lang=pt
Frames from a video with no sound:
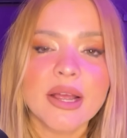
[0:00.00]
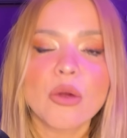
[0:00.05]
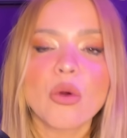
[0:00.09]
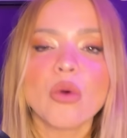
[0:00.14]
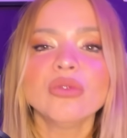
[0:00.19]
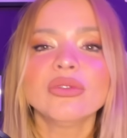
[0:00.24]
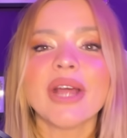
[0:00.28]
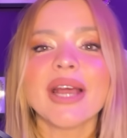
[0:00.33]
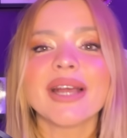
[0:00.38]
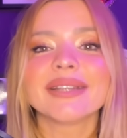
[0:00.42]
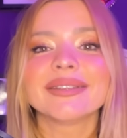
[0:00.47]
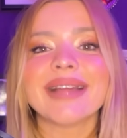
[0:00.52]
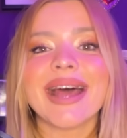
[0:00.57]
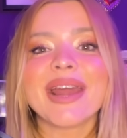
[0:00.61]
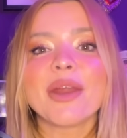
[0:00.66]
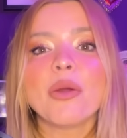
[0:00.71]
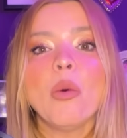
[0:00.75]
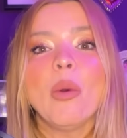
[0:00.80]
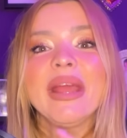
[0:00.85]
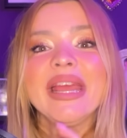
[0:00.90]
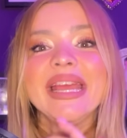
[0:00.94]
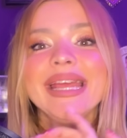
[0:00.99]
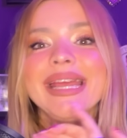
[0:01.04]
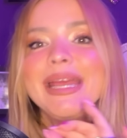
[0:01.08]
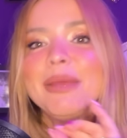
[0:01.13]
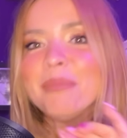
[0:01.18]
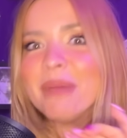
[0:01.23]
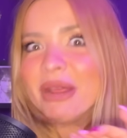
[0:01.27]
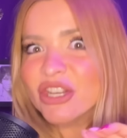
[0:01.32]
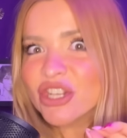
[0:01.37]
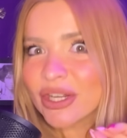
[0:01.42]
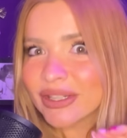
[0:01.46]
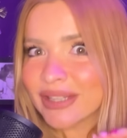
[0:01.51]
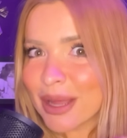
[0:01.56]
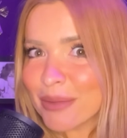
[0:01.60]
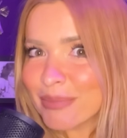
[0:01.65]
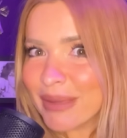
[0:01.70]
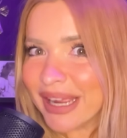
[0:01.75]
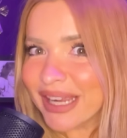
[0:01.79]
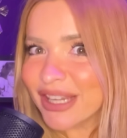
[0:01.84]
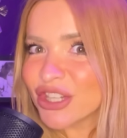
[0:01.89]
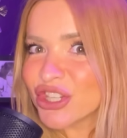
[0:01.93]
contactaram
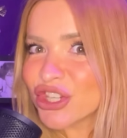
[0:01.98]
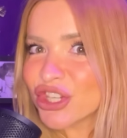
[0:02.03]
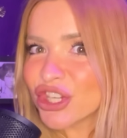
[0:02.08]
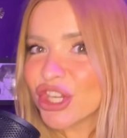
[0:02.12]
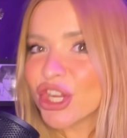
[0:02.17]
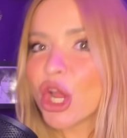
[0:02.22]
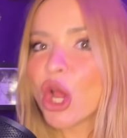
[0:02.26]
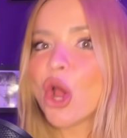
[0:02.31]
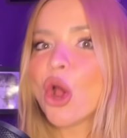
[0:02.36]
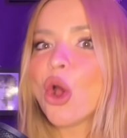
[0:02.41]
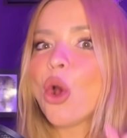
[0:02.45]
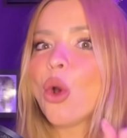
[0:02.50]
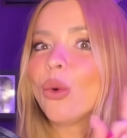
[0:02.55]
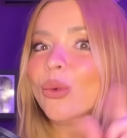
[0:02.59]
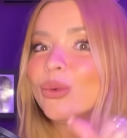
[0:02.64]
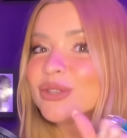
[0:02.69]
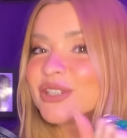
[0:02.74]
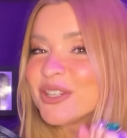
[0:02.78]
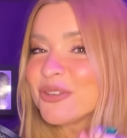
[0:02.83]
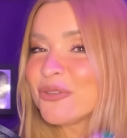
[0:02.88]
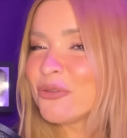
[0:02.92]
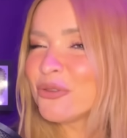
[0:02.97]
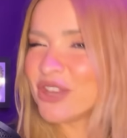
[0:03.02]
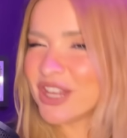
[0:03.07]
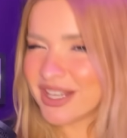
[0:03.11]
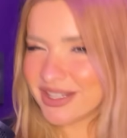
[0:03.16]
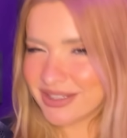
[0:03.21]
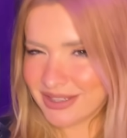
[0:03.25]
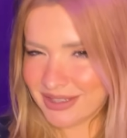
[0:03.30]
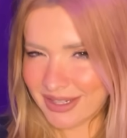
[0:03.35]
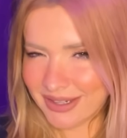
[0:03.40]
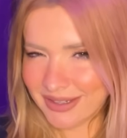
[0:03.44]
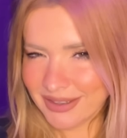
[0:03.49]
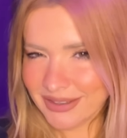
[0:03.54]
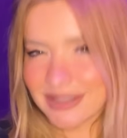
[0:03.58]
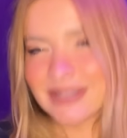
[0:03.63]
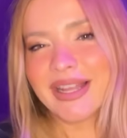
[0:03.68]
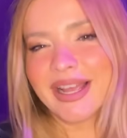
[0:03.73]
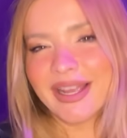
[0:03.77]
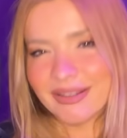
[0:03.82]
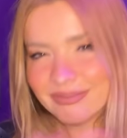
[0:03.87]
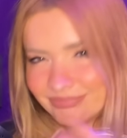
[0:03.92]
imediatamente os fixers,
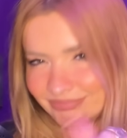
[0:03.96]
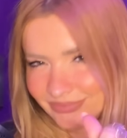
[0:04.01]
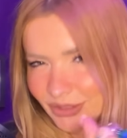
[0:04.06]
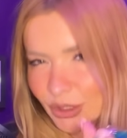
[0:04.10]
né?